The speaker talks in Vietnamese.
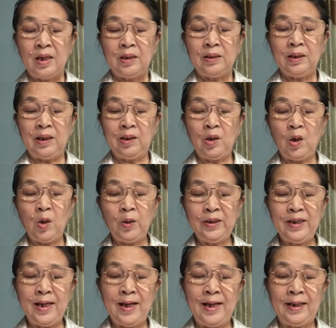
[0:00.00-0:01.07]
thì nói
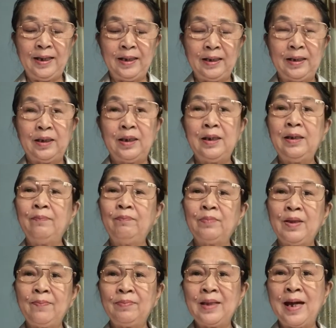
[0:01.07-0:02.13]
về cái năm
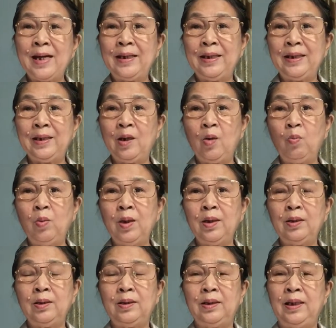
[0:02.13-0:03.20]
tam tai hay không á
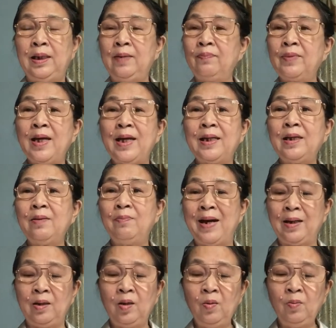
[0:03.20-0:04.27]
thì năm nay các
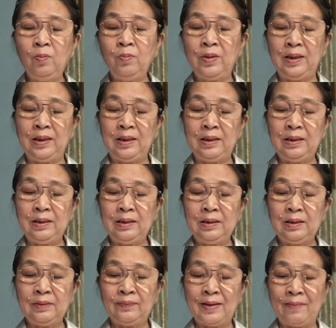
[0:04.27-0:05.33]
bạn không bị
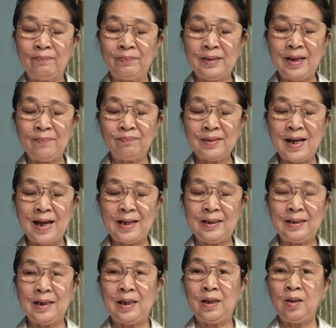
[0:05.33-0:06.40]
phạm tam tai
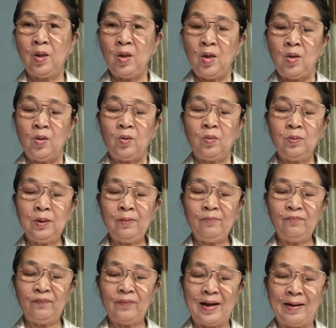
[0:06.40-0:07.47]
nè cũng không
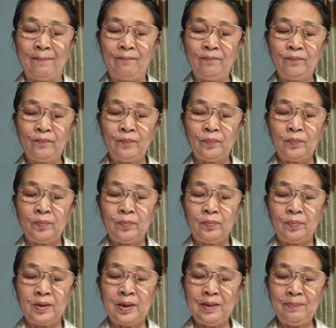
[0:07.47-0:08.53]
phạm
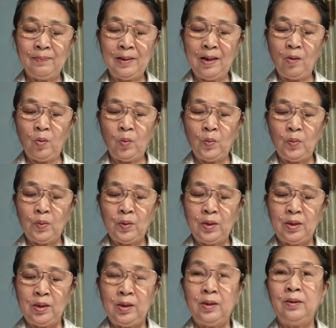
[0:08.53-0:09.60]
kim lâu
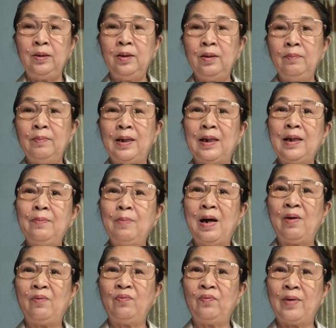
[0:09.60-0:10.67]
nhưng mà các
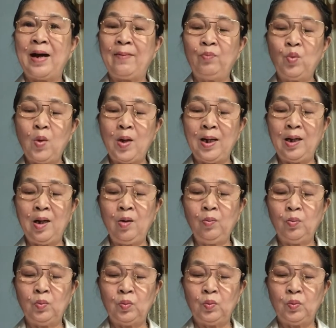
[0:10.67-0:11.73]
bạn phạm quan ốc
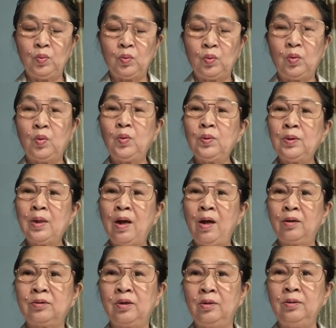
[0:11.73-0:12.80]
ngũ thọ
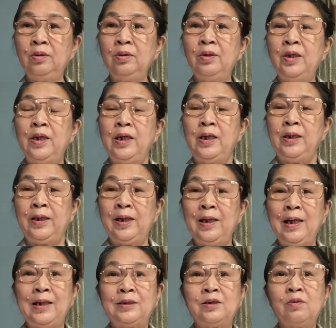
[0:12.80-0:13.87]
tử nghĩa
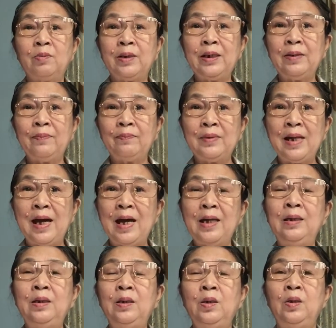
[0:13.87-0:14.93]
là trong cái năm
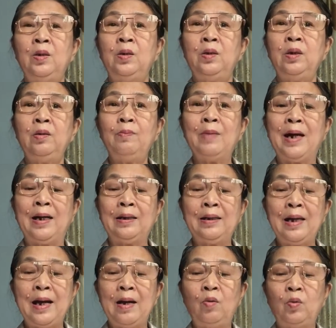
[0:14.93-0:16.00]
nay nếu bạn
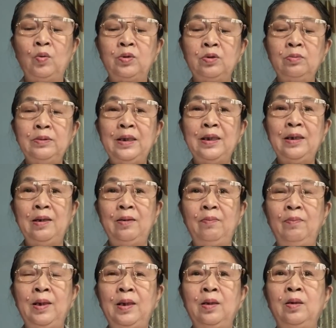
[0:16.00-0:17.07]
nào trong gia đình
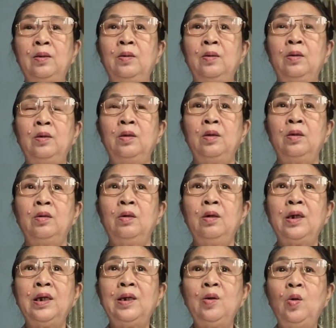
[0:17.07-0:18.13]
mình có
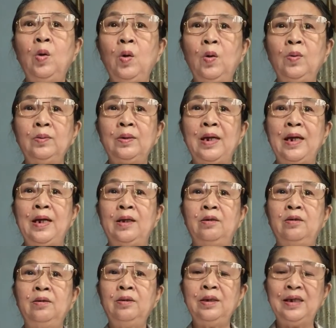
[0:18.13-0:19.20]
kết hôn nè
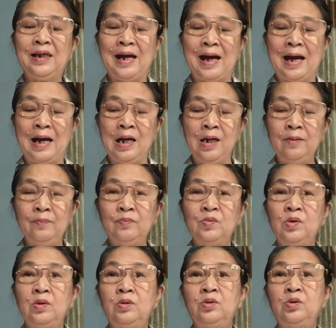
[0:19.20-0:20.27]
cưới gả
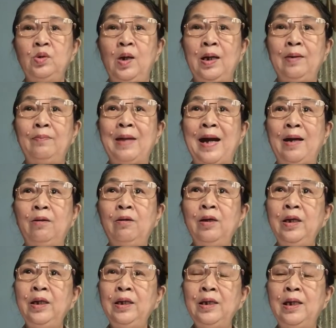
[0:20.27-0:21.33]
hoặc bạn có
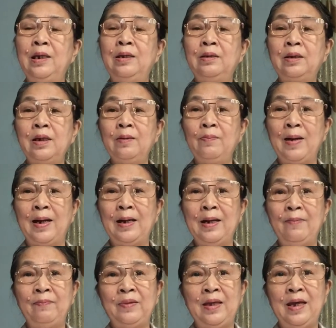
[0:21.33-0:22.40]
ý định các bạn
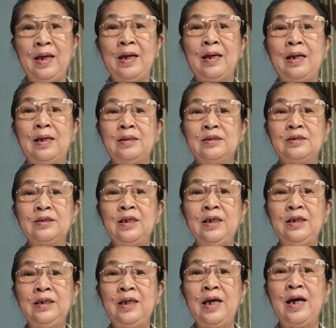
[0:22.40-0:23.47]
làm nhà xây
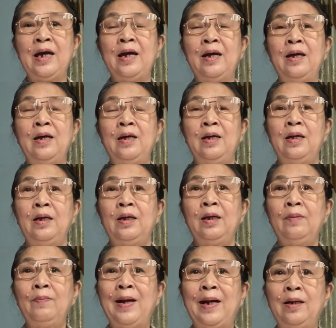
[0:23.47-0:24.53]
nhà
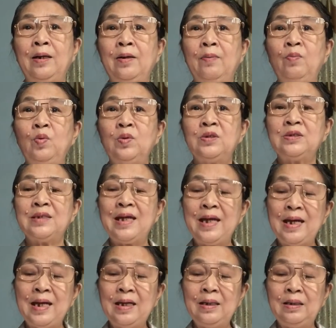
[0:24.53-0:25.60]
các bạn ờ, mua
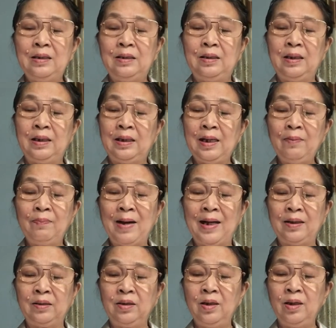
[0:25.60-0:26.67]
xe thì các
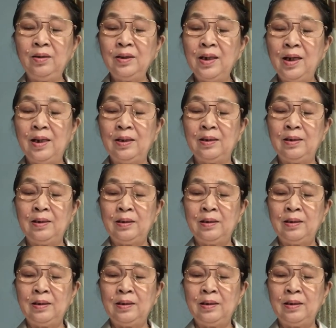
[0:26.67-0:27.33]
bạn chớ nên